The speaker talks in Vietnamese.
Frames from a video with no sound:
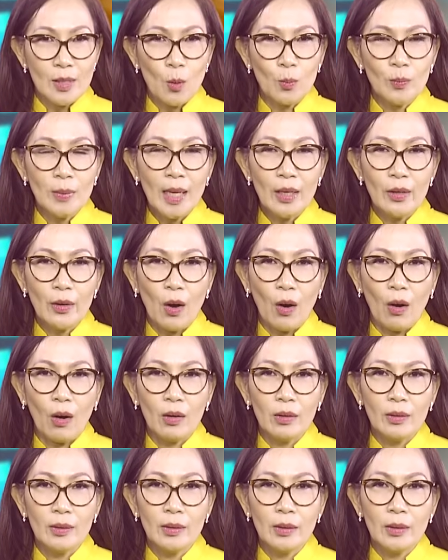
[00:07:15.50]
sống đắt
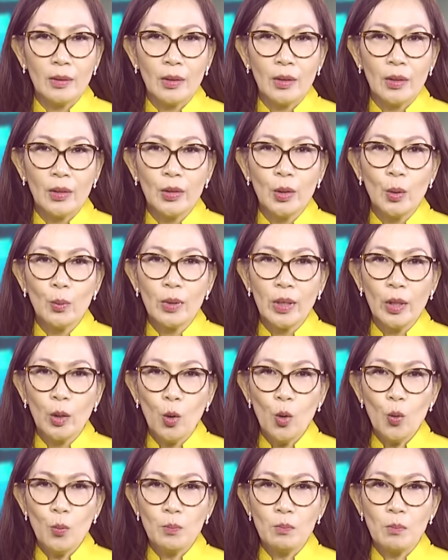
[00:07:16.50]
đỏ, nhiều người
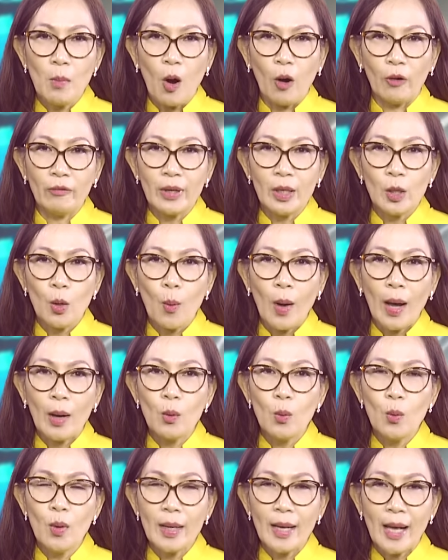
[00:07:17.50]
Úc bỏ văn
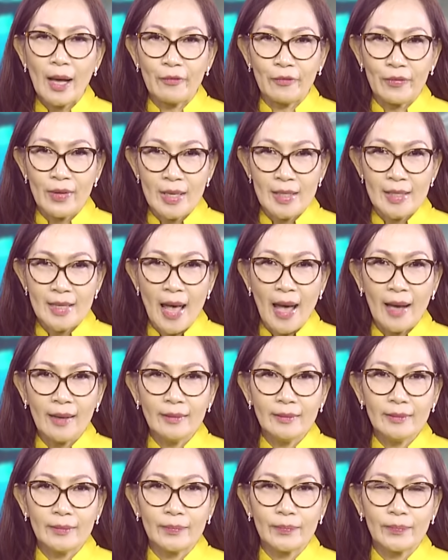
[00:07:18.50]
hóa uống cà phê sáng.
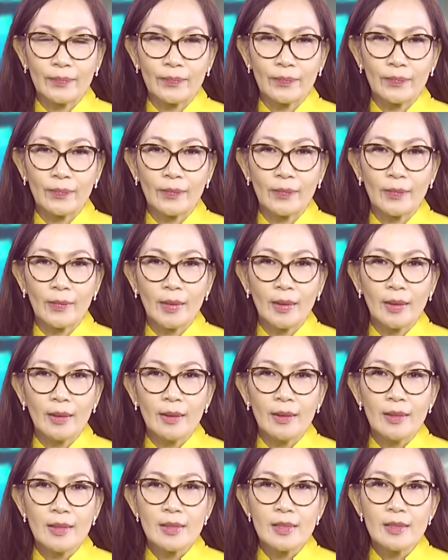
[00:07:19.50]

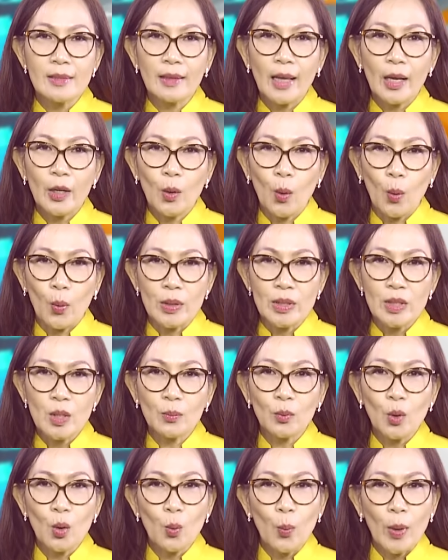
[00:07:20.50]
Sự thay đổi
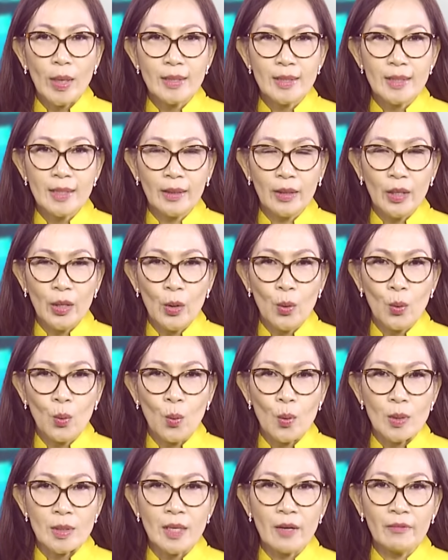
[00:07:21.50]
trong thói quen chi tiêu
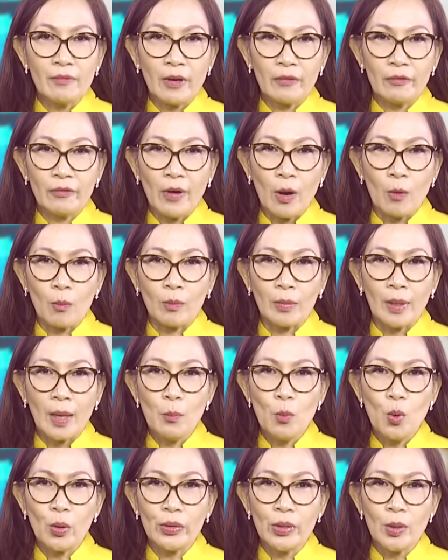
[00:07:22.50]
của dân văn phòng
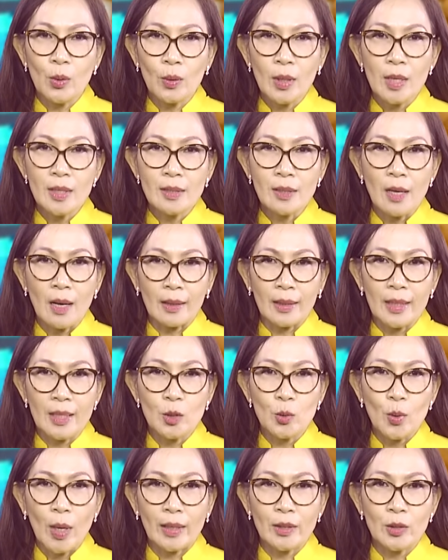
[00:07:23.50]
đã buộc nhiều cơ sở
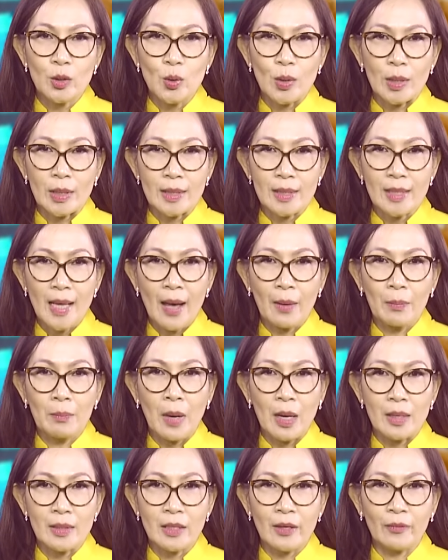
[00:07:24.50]
kinh doanh chuyển
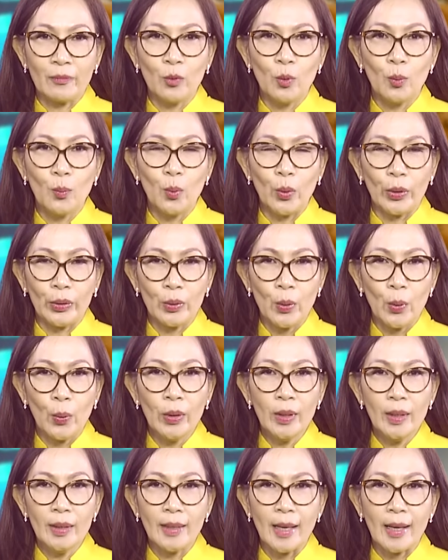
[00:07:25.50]
sang mở dịch vụ buổi
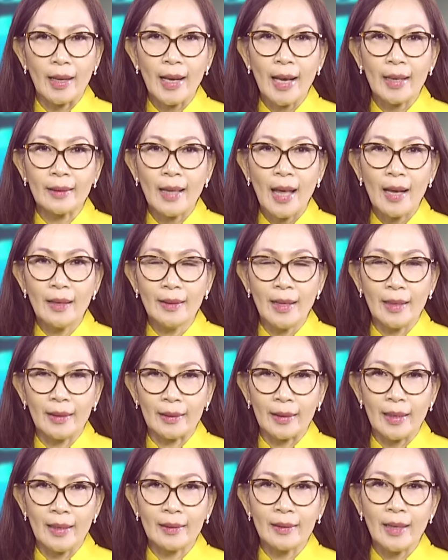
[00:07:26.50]
tối để khai thác
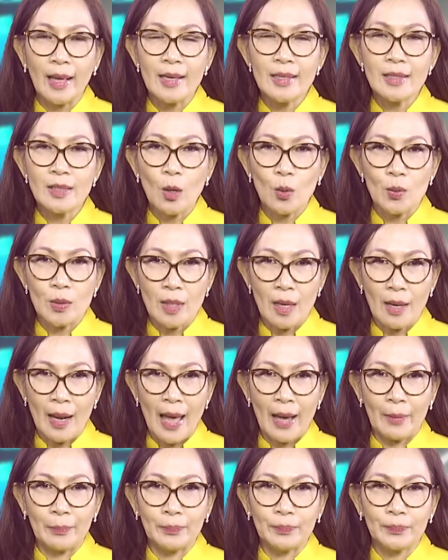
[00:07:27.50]
nền kinh tế sau giờ
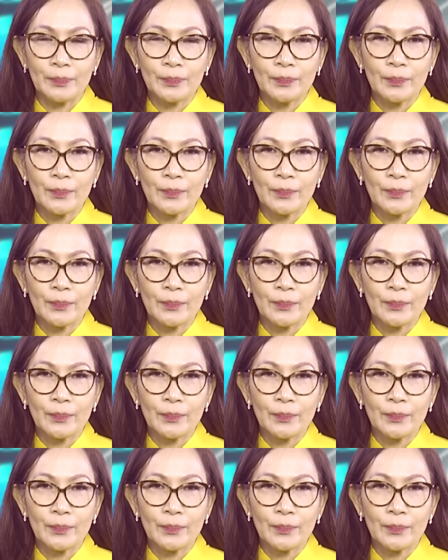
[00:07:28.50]
làm –